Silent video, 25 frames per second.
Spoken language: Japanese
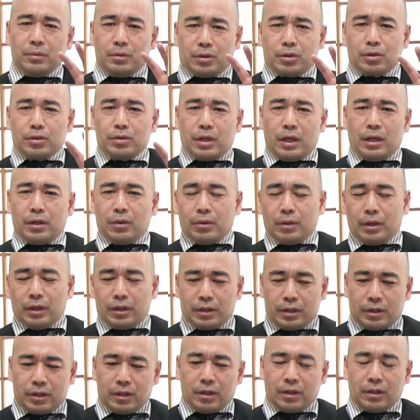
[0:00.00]
従来の
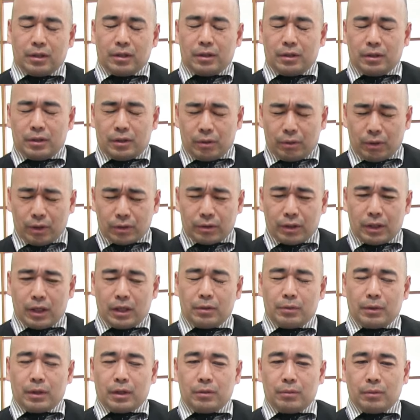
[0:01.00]
歴史教科書は
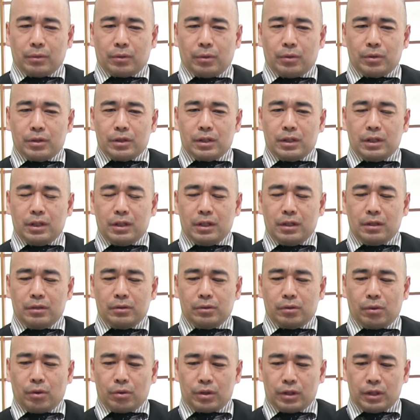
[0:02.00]
何でもかんでも当時
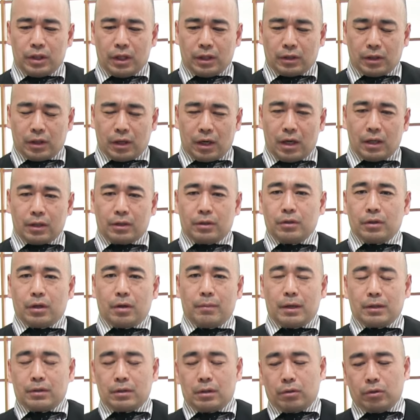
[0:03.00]
軍国主義だったからっていう
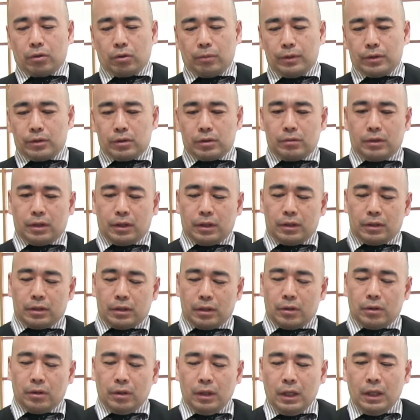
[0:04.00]
のが枕言葉につくわけです
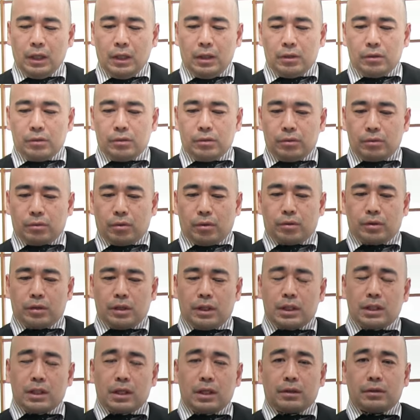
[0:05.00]
けど、軍国主
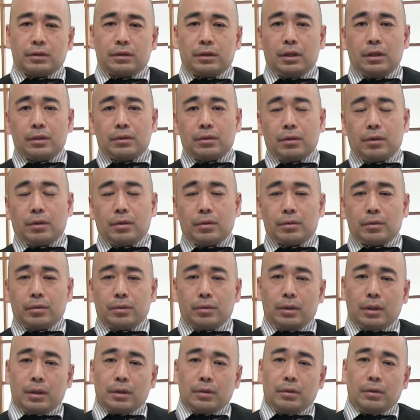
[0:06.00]
義じゃなくて、それこ
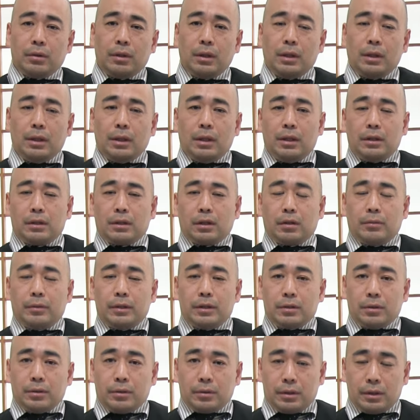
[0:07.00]
そあの、江崎
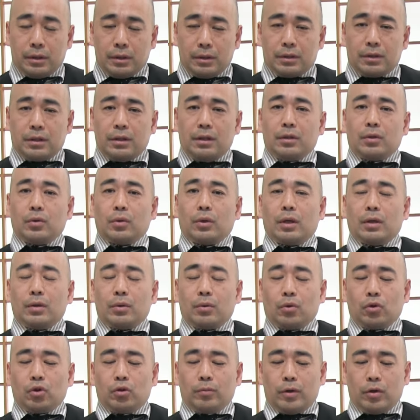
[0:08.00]
道夫先生とか
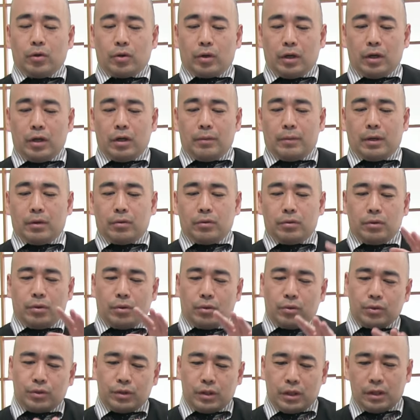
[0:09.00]
の言葉を借りれば右
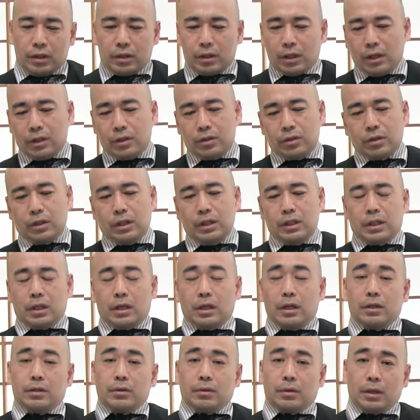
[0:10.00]
翼全体主義じゃ
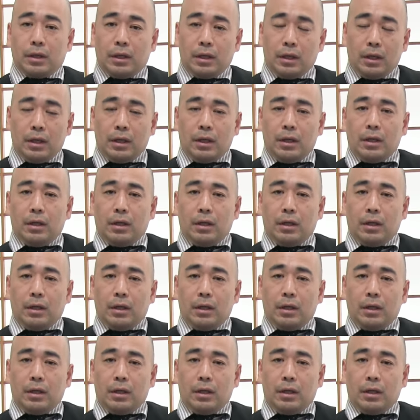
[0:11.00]
ないでしょうかね。